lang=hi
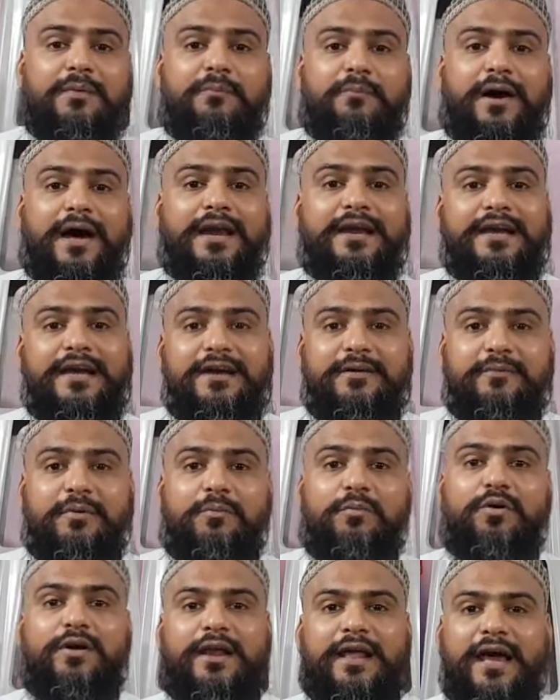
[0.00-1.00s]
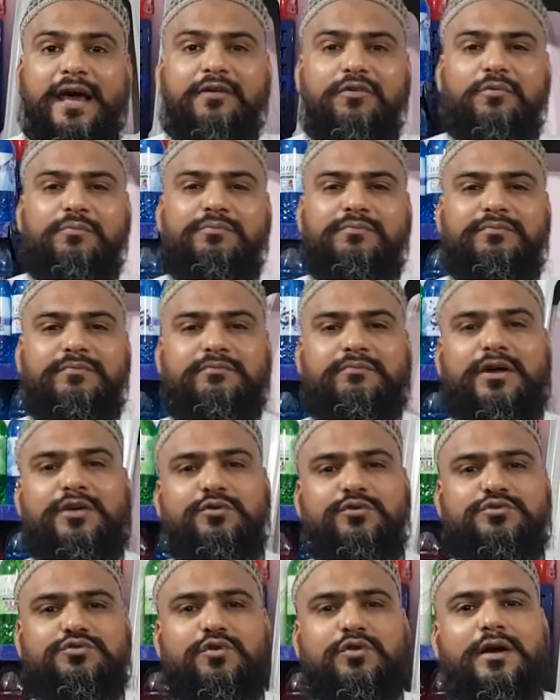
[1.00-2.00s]
मार्केट में बोले यार वो
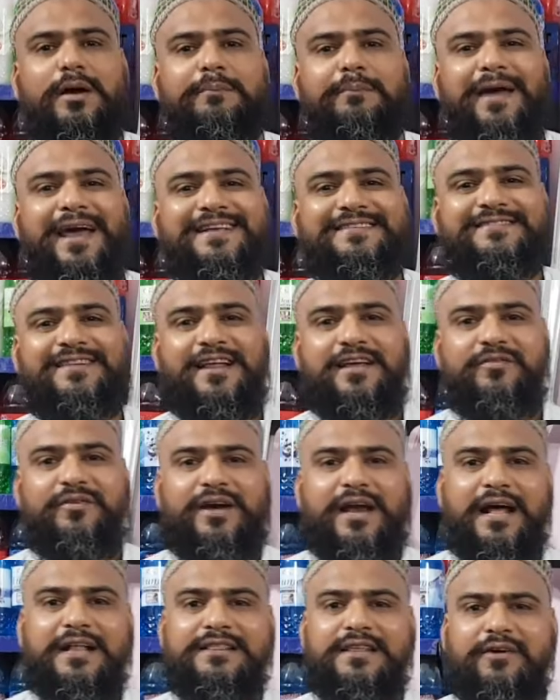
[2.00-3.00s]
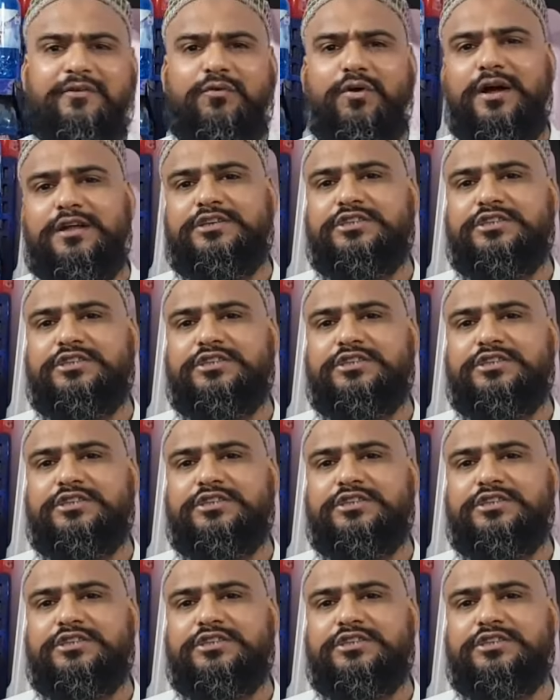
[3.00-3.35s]
मनुसो का मैक्स लिक्विड आता है वो आ,